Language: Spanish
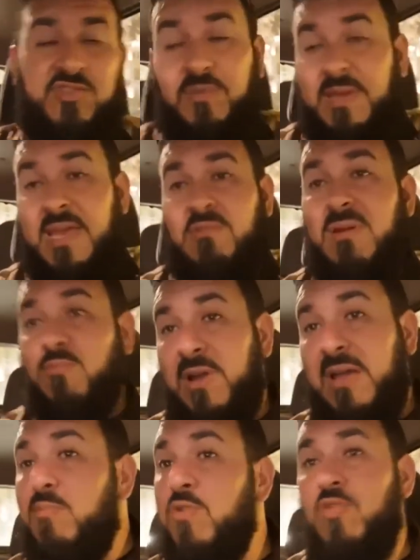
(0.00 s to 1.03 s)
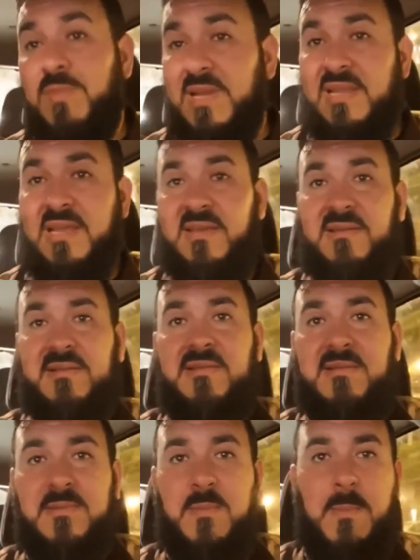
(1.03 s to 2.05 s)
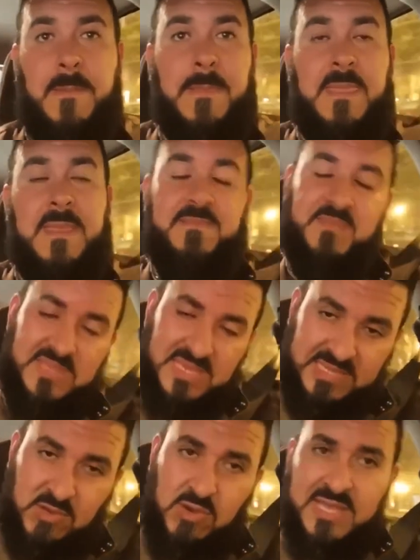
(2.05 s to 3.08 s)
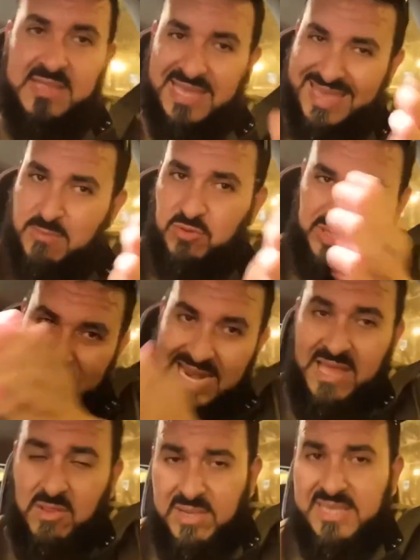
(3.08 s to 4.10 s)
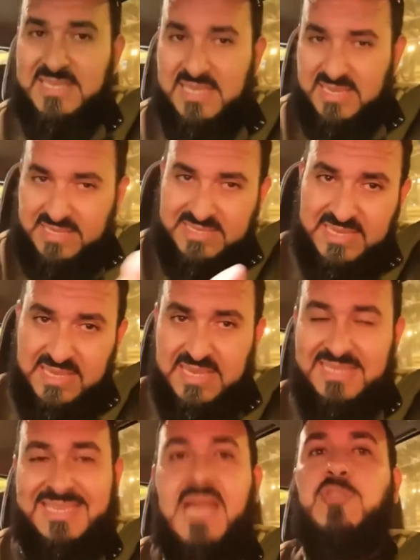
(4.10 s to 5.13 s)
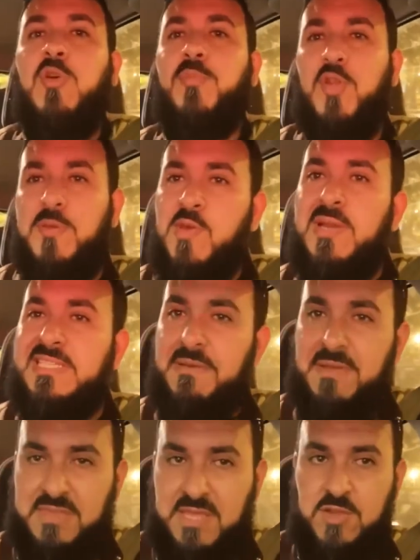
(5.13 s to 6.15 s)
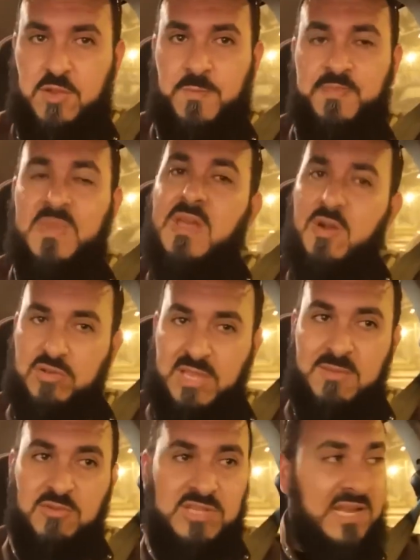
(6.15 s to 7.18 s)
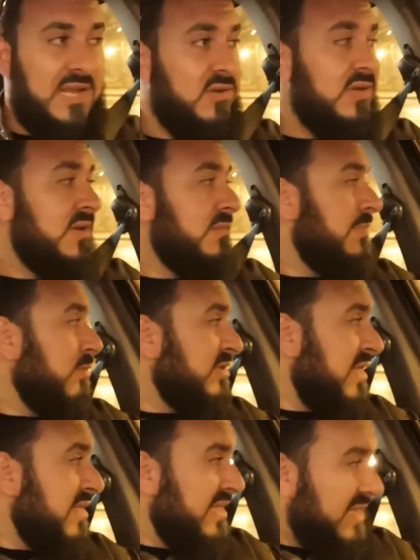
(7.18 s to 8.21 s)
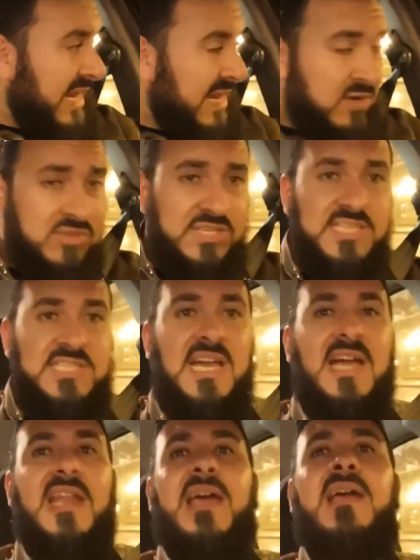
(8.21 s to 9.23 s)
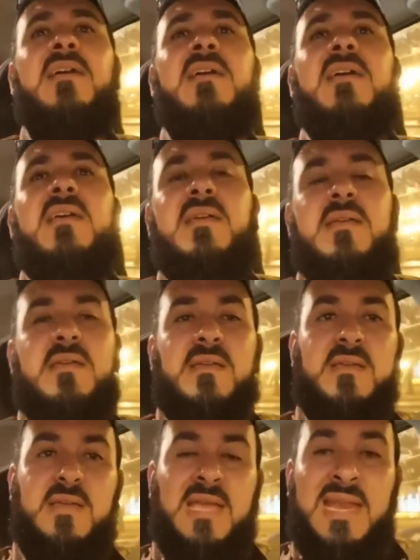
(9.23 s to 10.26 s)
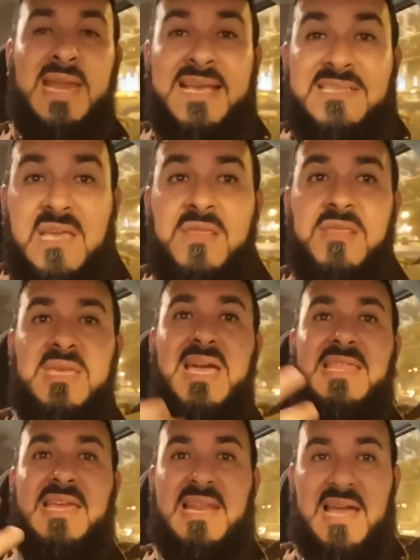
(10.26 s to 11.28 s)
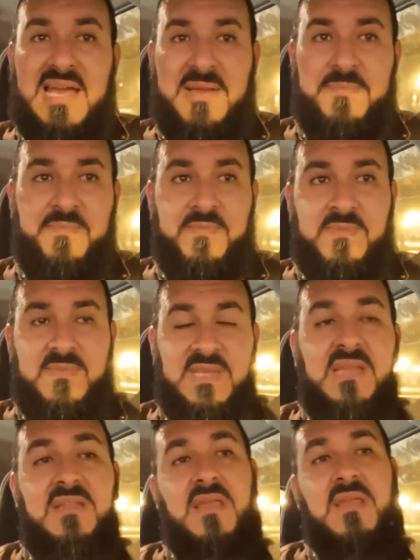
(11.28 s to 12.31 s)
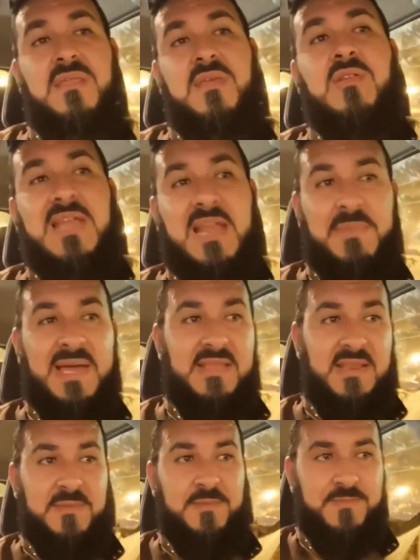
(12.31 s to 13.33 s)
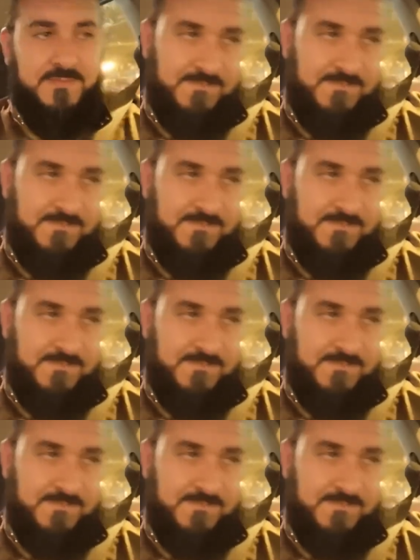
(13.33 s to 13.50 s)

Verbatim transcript: yo veía una mujer muy humilde, digo que dejemos de lado ese, acto prohibido que estaba haciendo. Lo tenemos claro. Vamos a centrarnos, inshallah, en la esencia de la intención de la madre.